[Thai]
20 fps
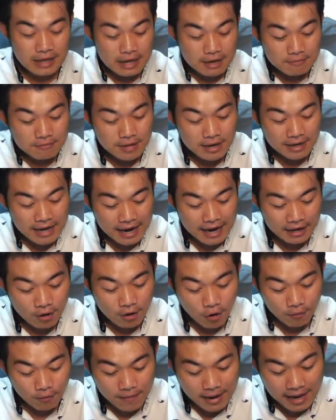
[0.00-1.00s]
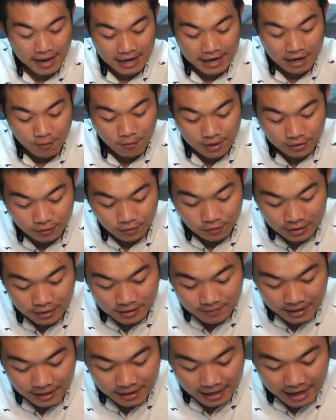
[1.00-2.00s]
เมื่อได้ออกมาแล้วว่าตัวนี้
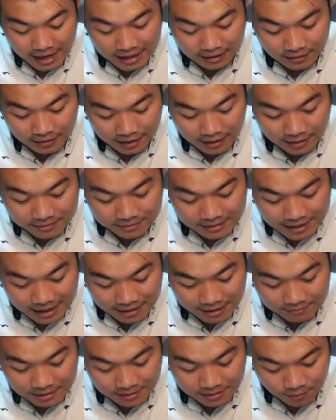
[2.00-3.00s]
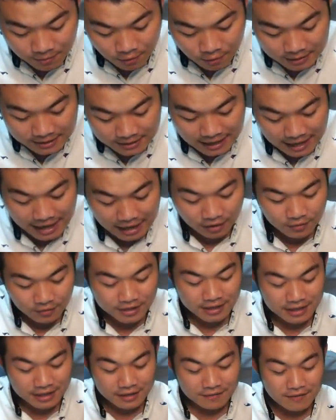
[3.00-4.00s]
มีค่าเท่ากับ 30 องศาก็
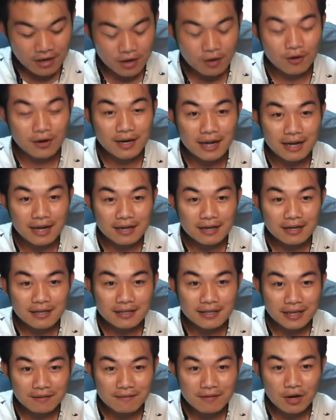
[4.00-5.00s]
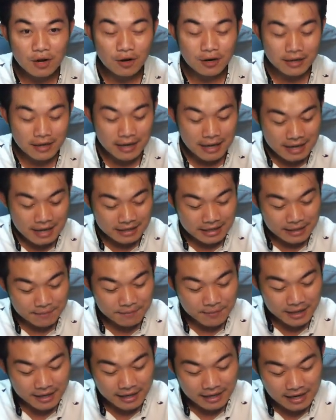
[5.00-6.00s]
เขียนไว้ก่อนนะเขียนไว้ก่อน แต่ป
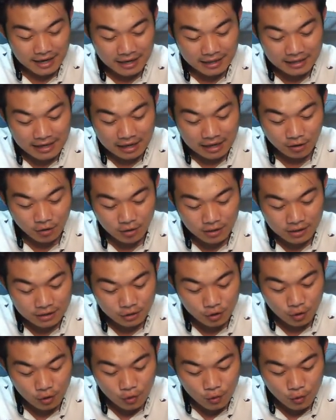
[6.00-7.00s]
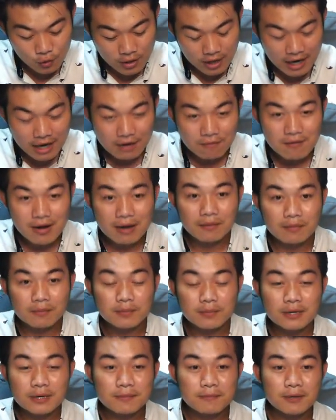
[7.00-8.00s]
ระเด็นหลักๆก็คือต้องรู้นะฮะว่า
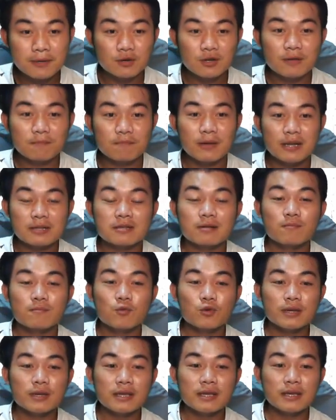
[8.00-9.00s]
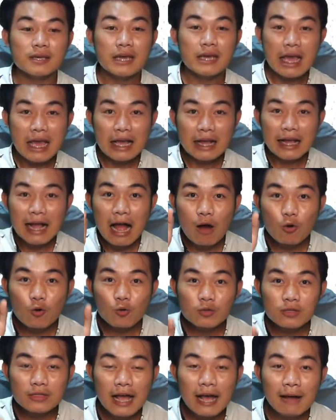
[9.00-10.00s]
พื้นผิวที่เป็นสมูทนี้ เขา
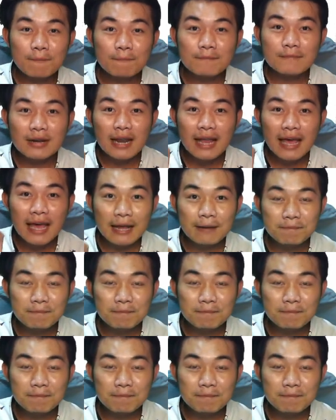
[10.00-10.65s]
ทำแรง